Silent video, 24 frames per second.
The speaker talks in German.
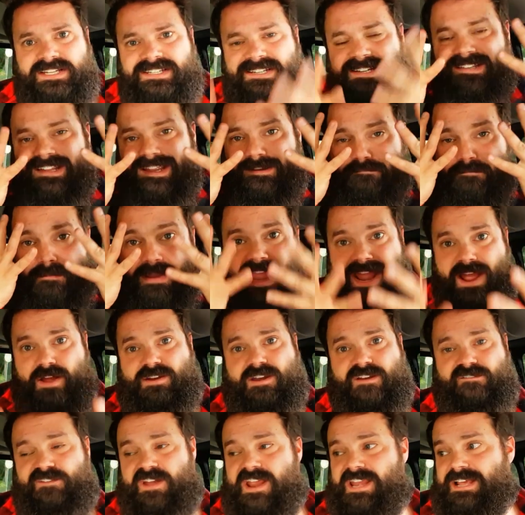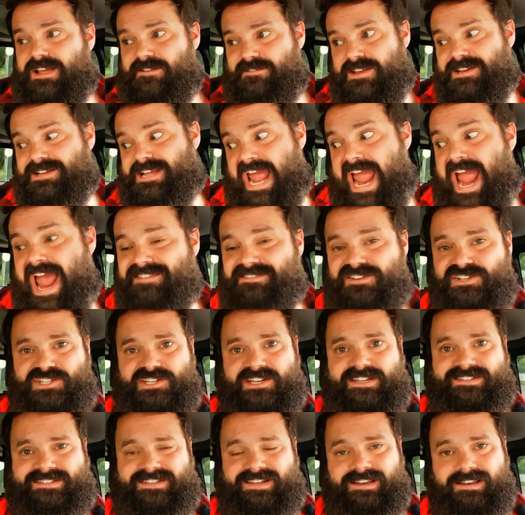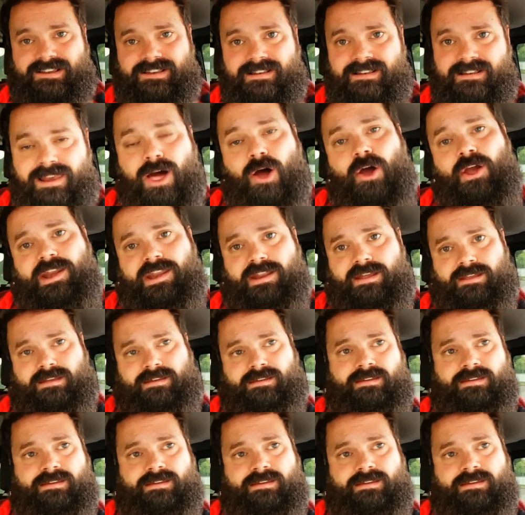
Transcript: Das ist nicht mehr und nicht weniger wie ein Käseschnitzel. Leute.